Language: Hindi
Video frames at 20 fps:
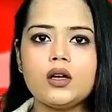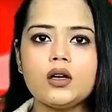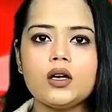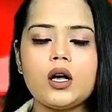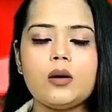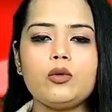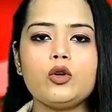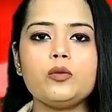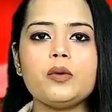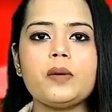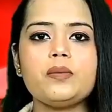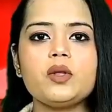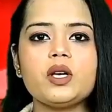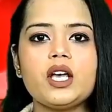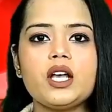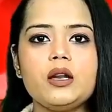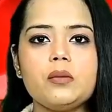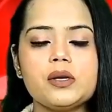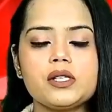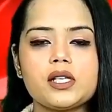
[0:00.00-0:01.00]
खबरों में अब तक
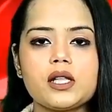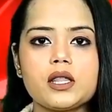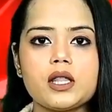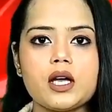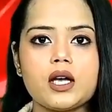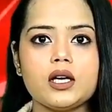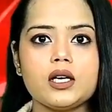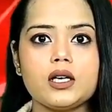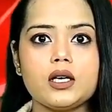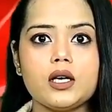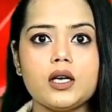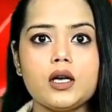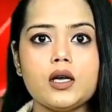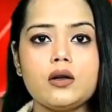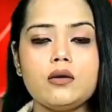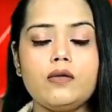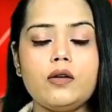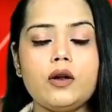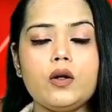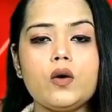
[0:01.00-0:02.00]
के लिए बस इतना ही
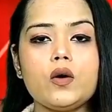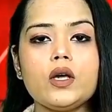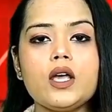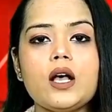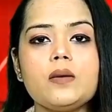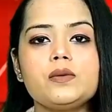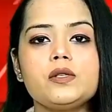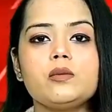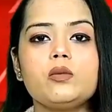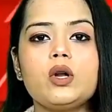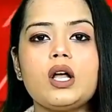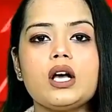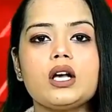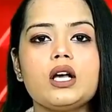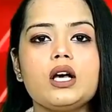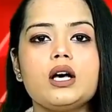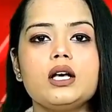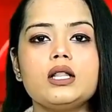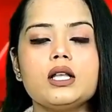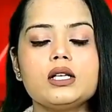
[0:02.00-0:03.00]
फिर होगी आपसे
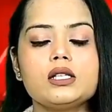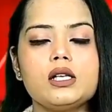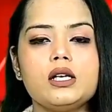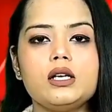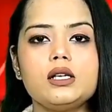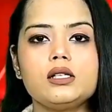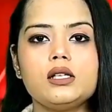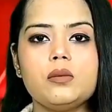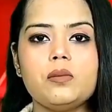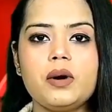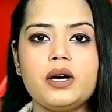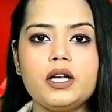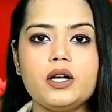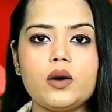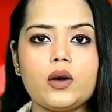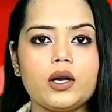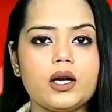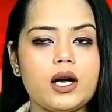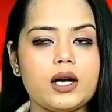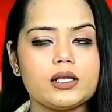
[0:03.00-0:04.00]
मुलाकात ऐसी किसी बड़ी
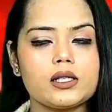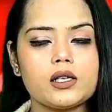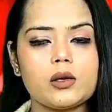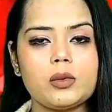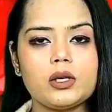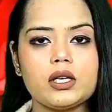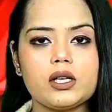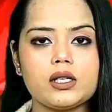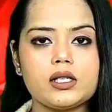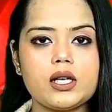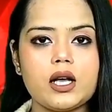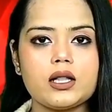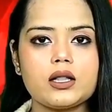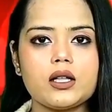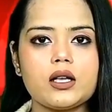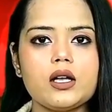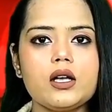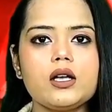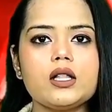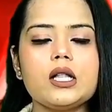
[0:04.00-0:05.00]
और खास खबर के
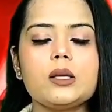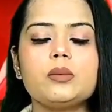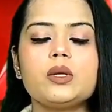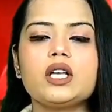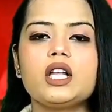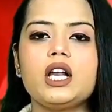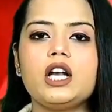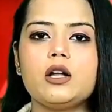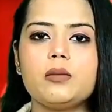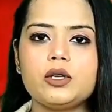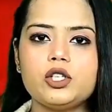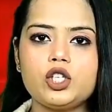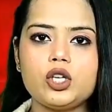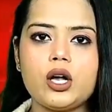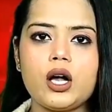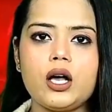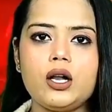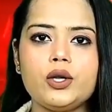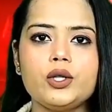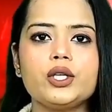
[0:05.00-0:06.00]
साथ तब तक के लिए
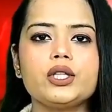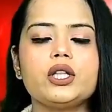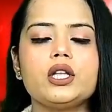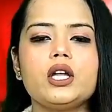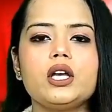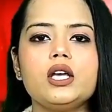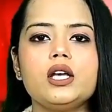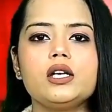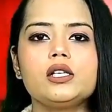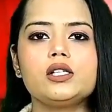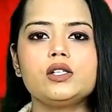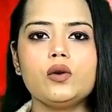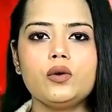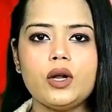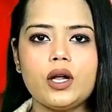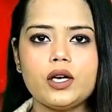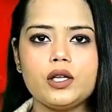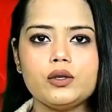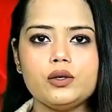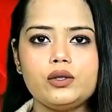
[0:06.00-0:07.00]
नमस्कार और देखते रहिए
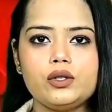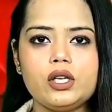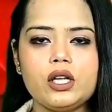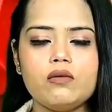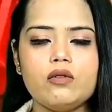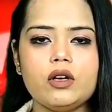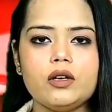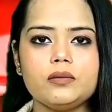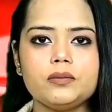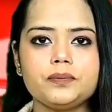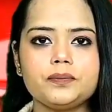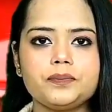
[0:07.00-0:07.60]
सोना न्यूज टीवी